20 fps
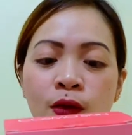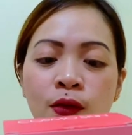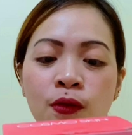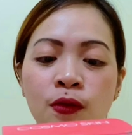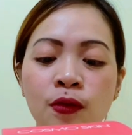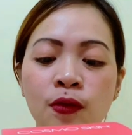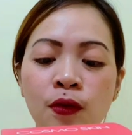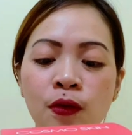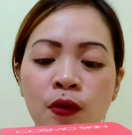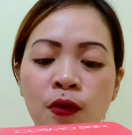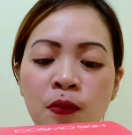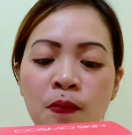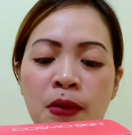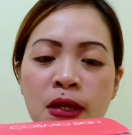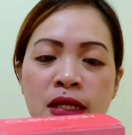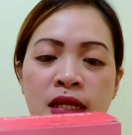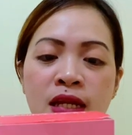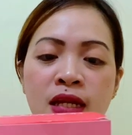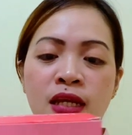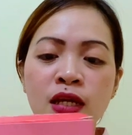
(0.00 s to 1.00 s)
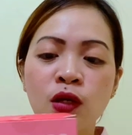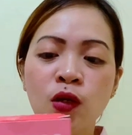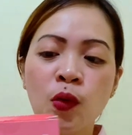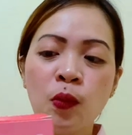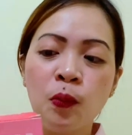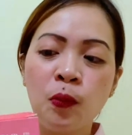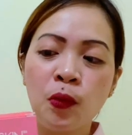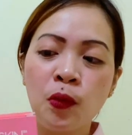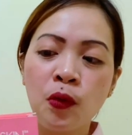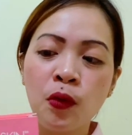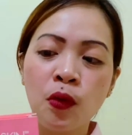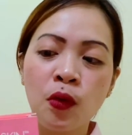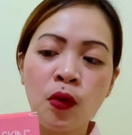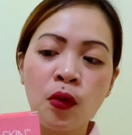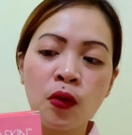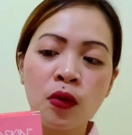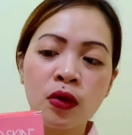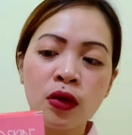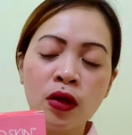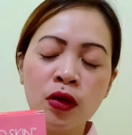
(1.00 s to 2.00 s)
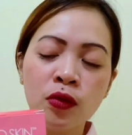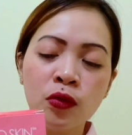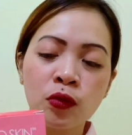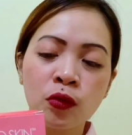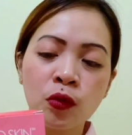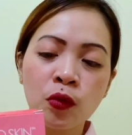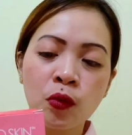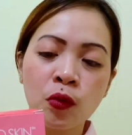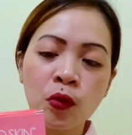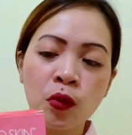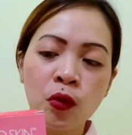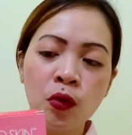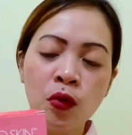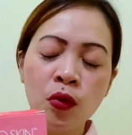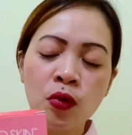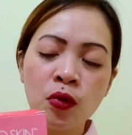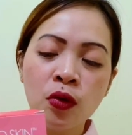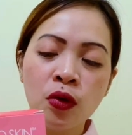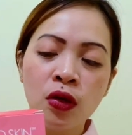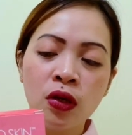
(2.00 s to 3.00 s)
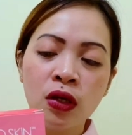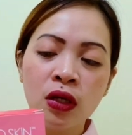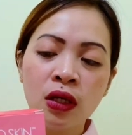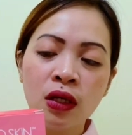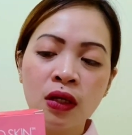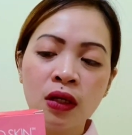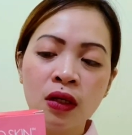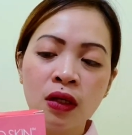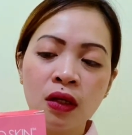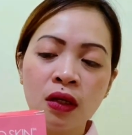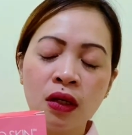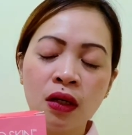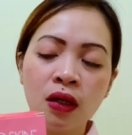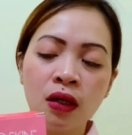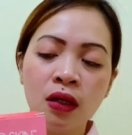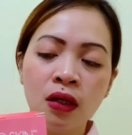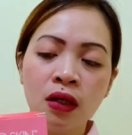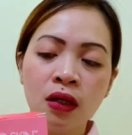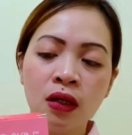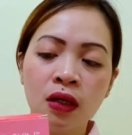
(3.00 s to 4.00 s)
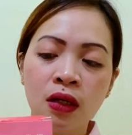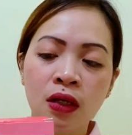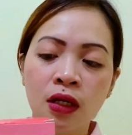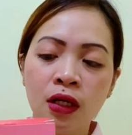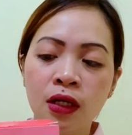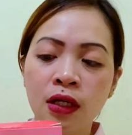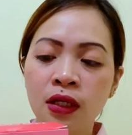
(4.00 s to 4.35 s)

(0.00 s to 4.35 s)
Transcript: So, binili ko po ito. Uh,